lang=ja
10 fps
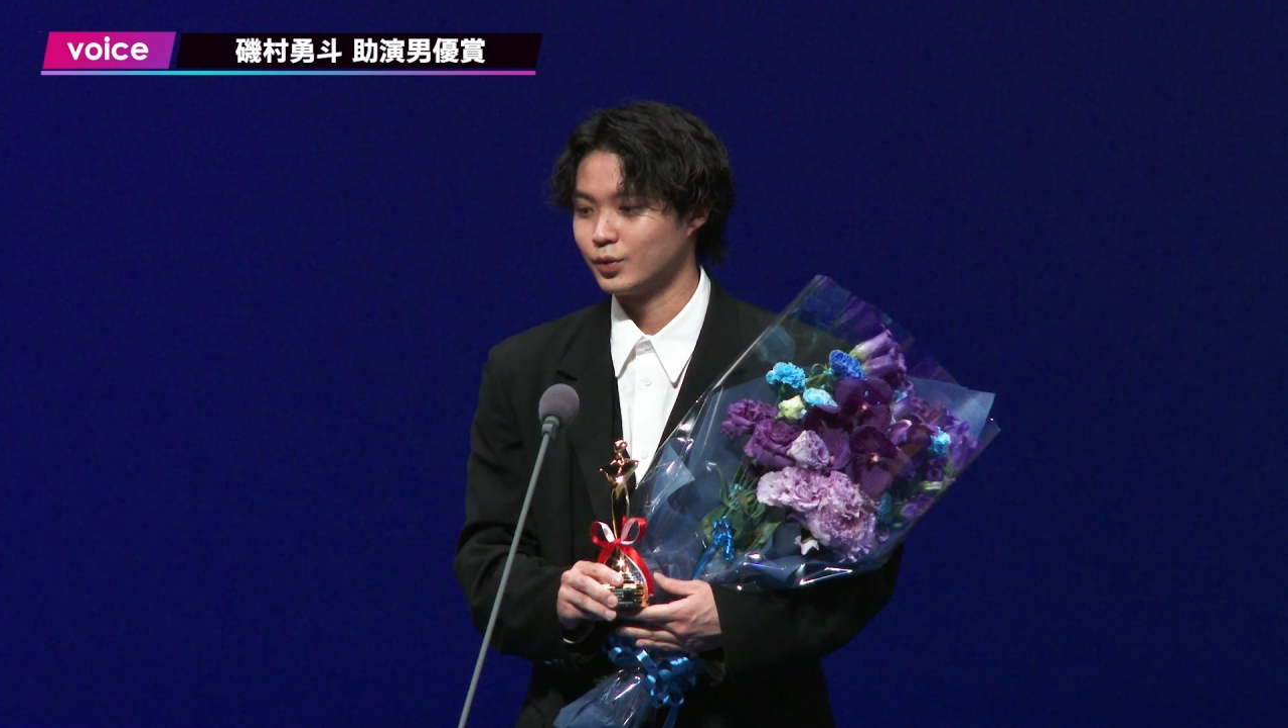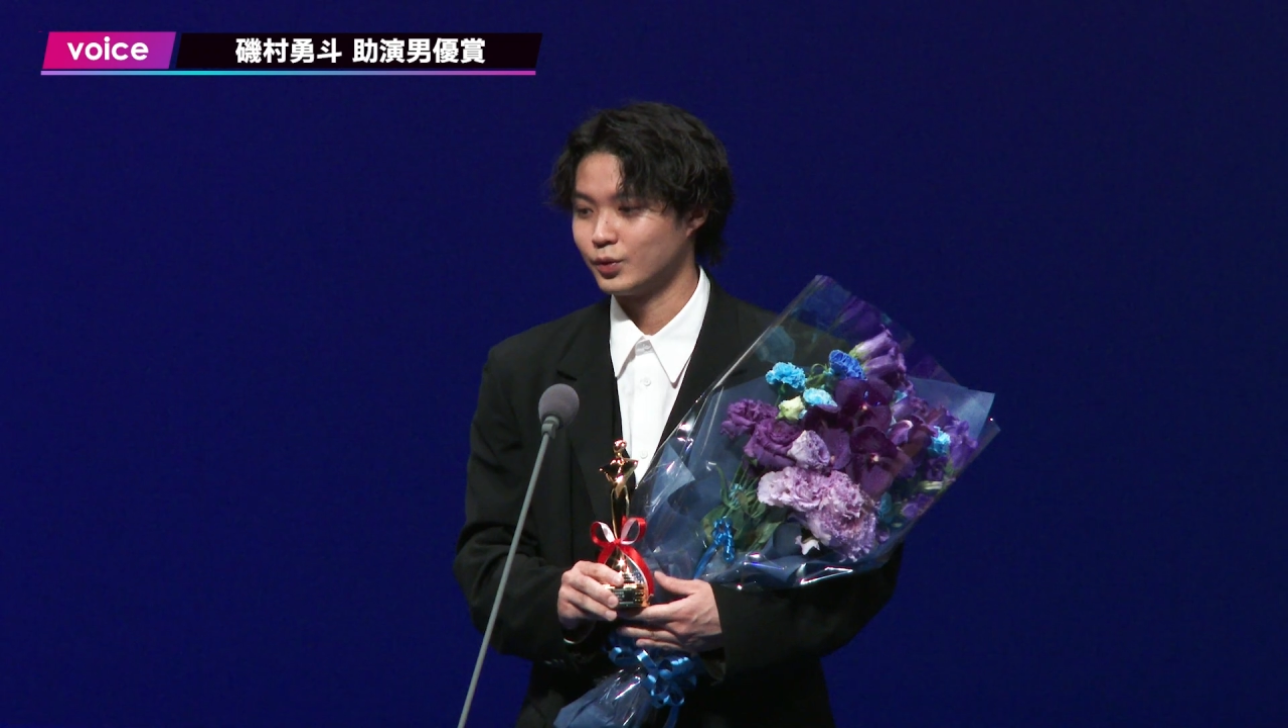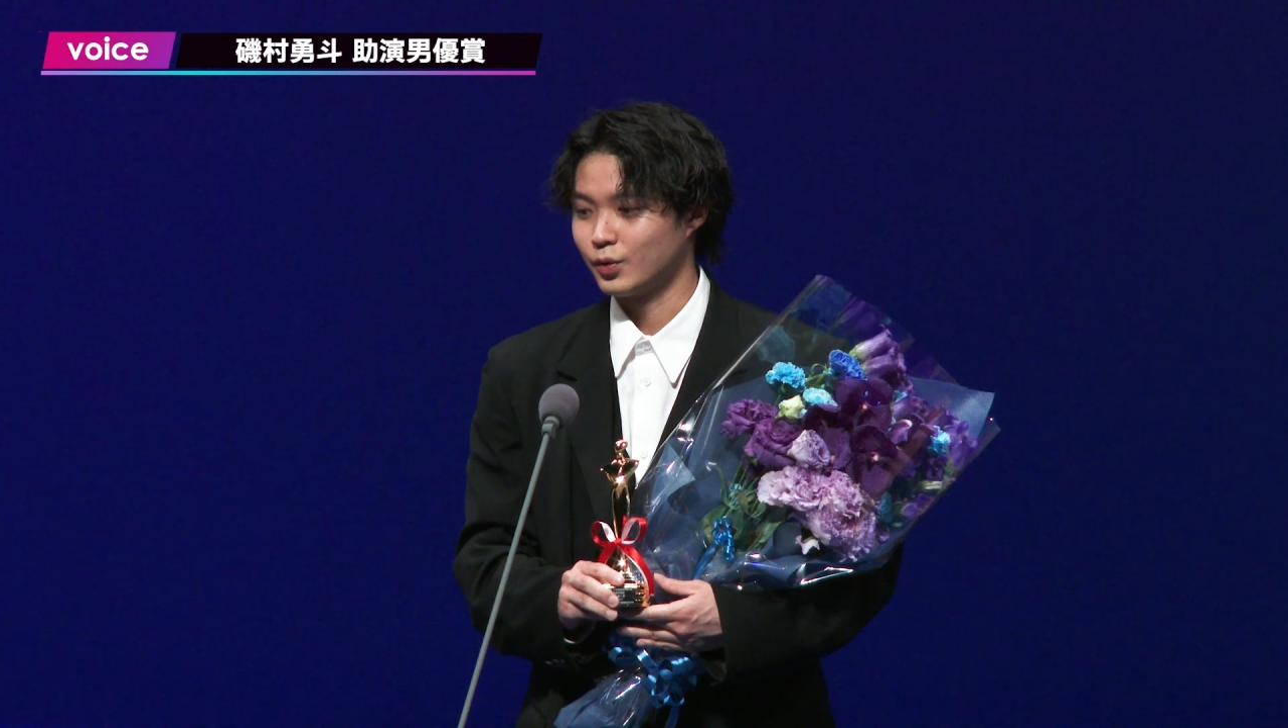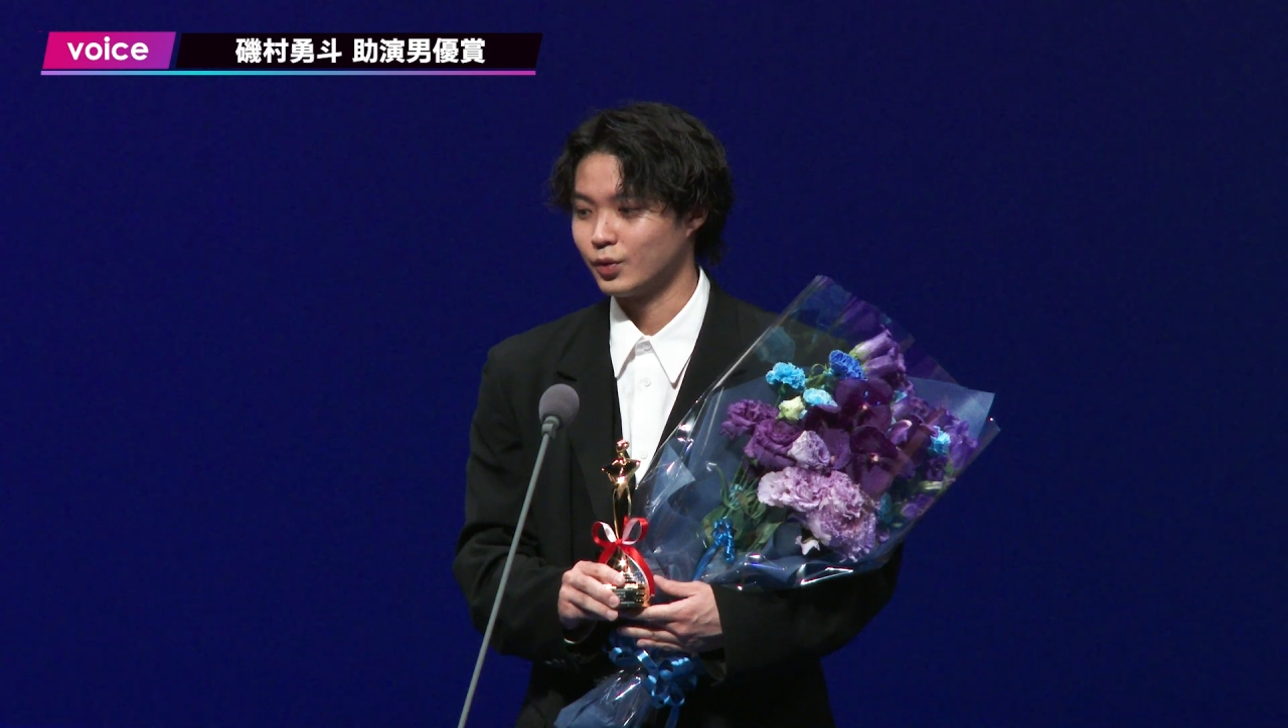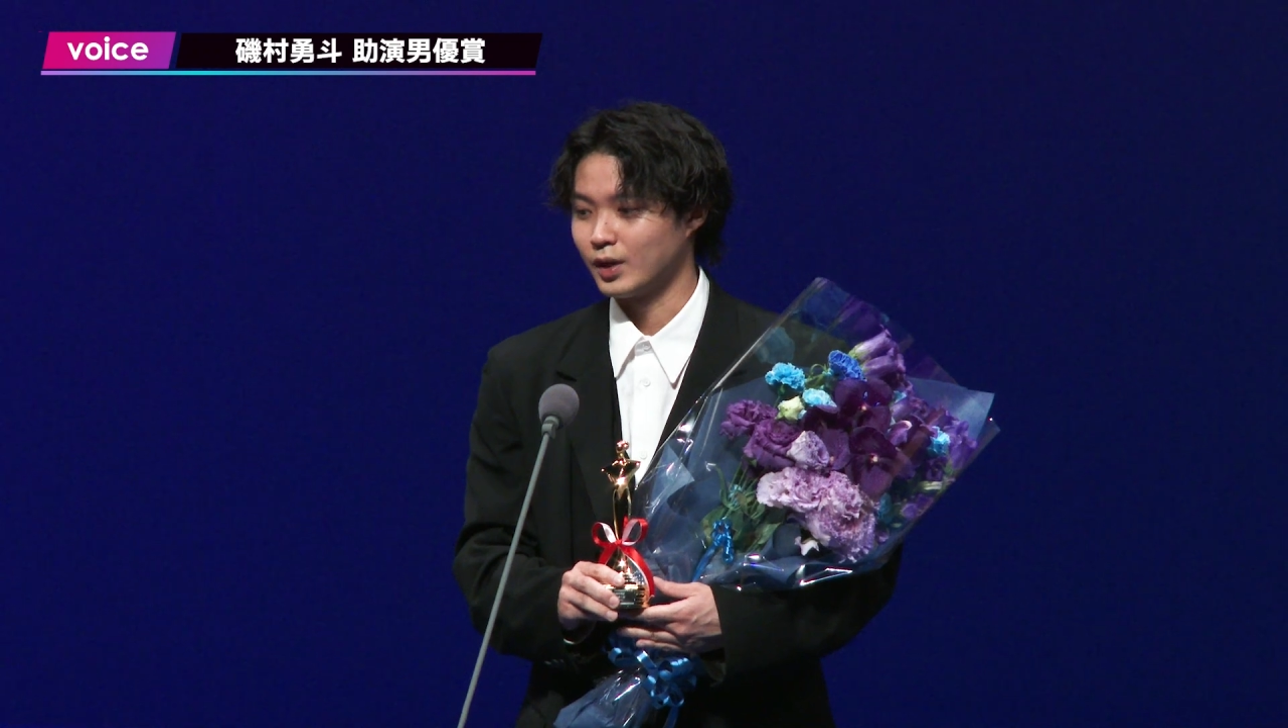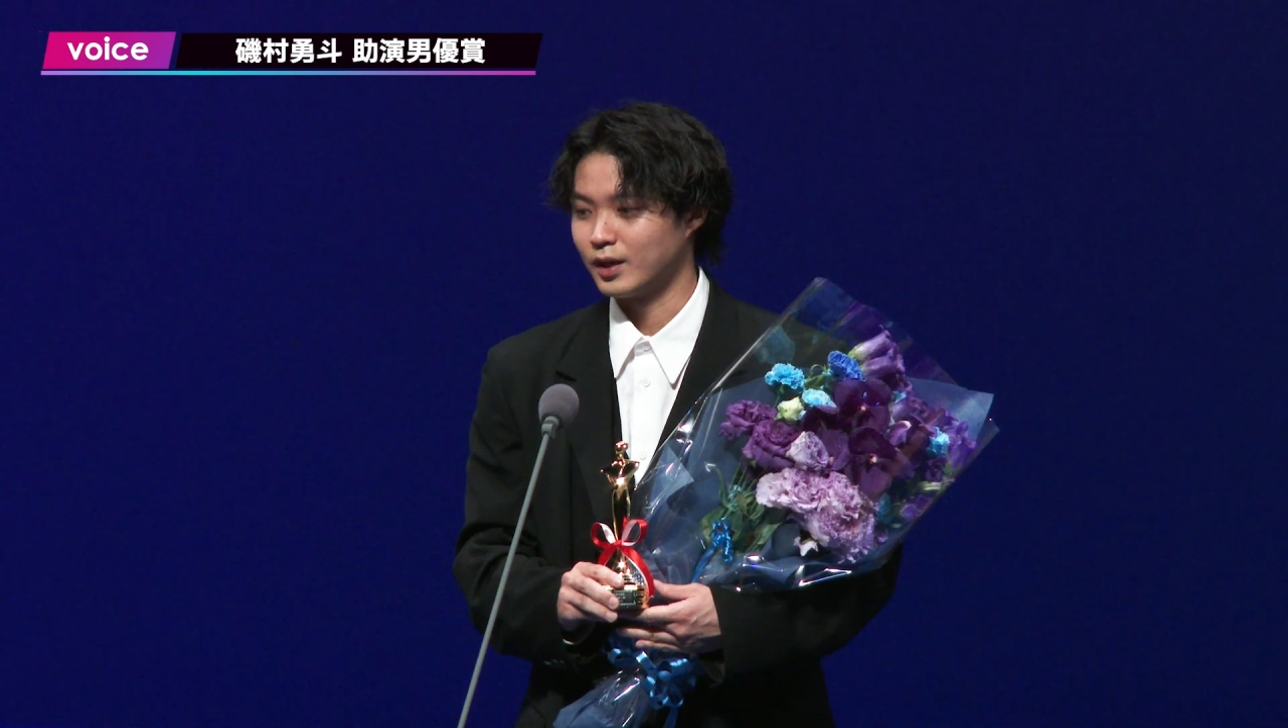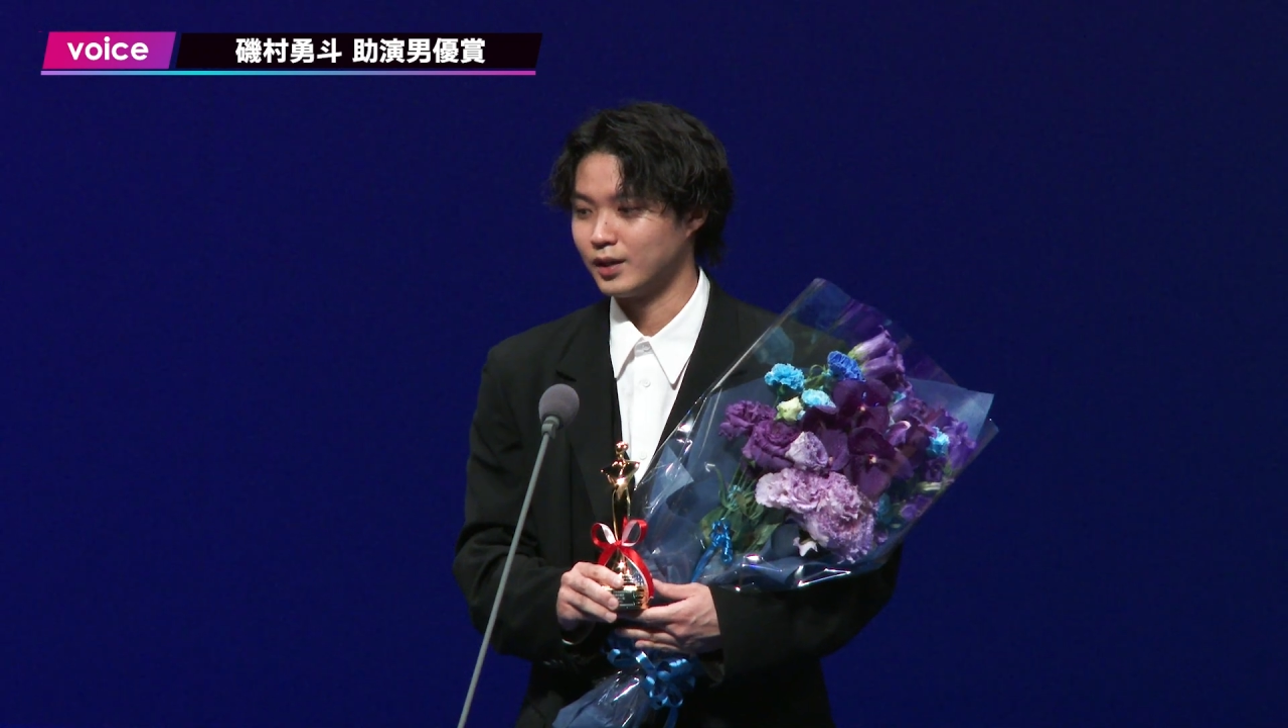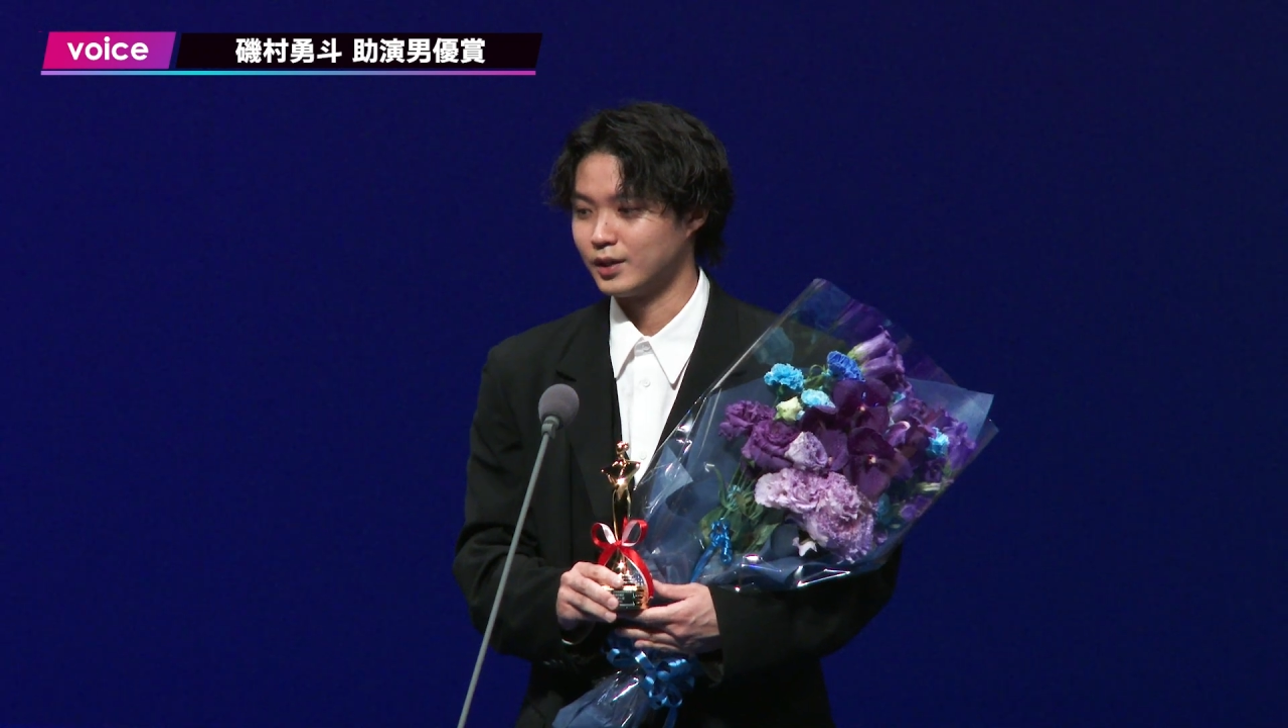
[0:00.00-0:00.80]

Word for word: うことを考